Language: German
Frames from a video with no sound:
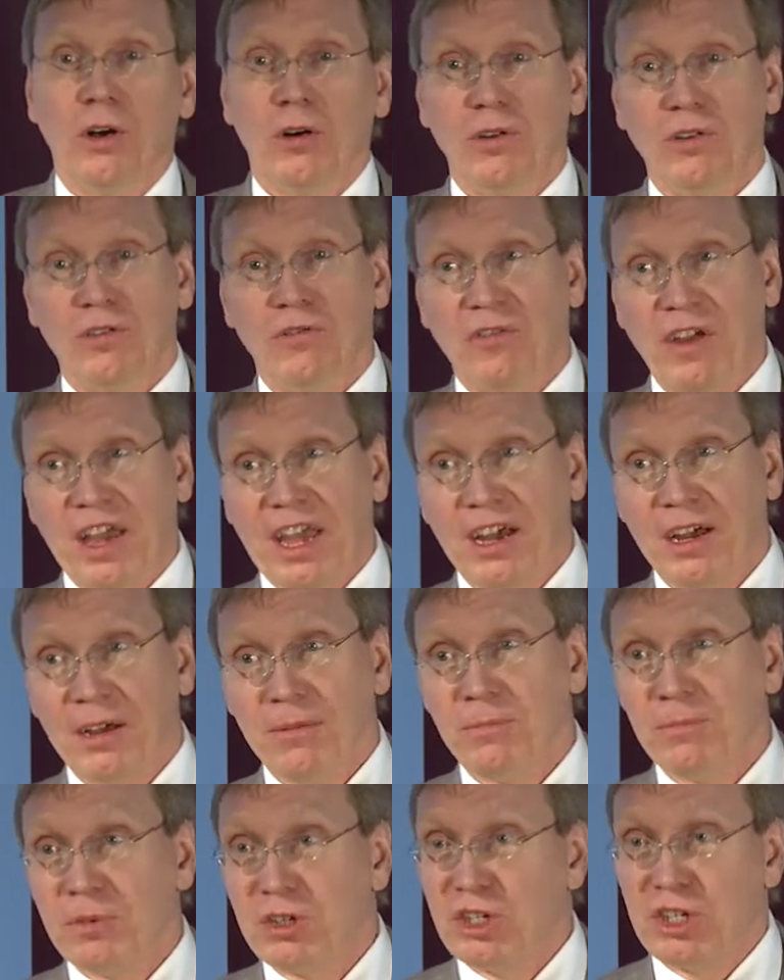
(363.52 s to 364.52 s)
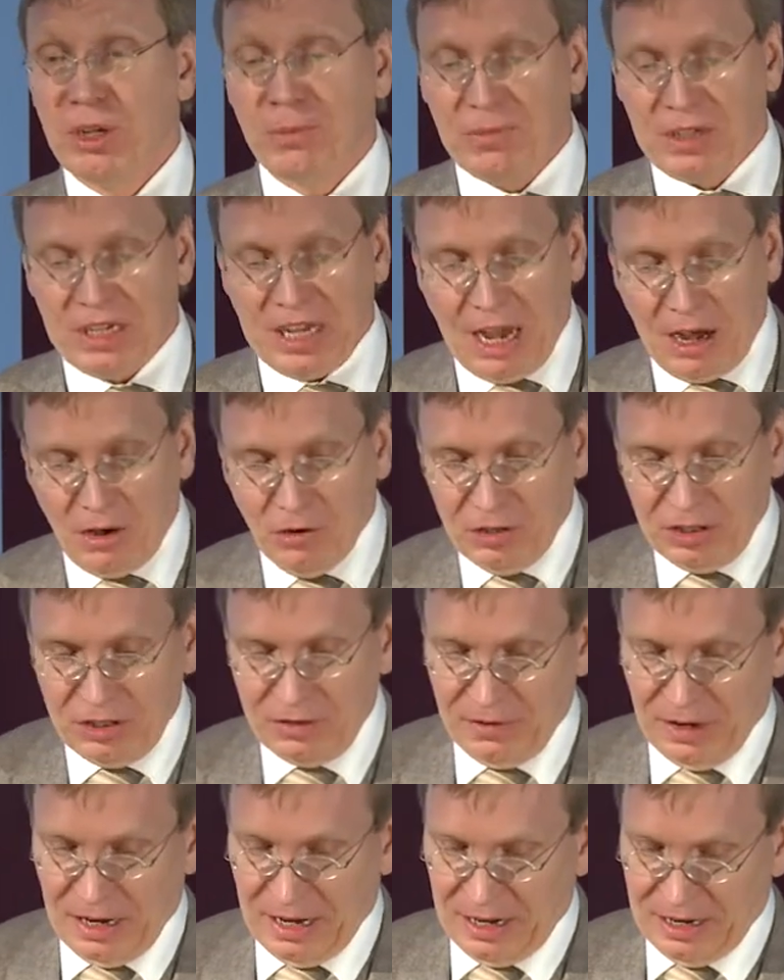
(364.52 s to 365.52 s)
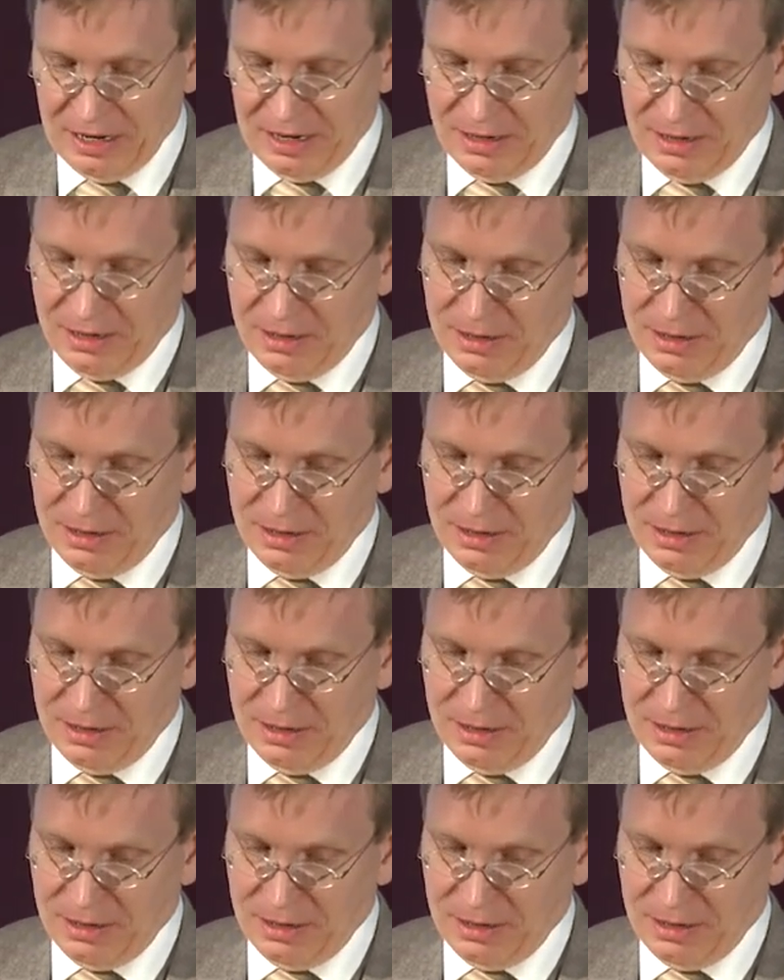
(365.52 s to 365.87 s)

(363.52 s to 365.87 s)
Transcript: Und wer bestimmt die Auswahl?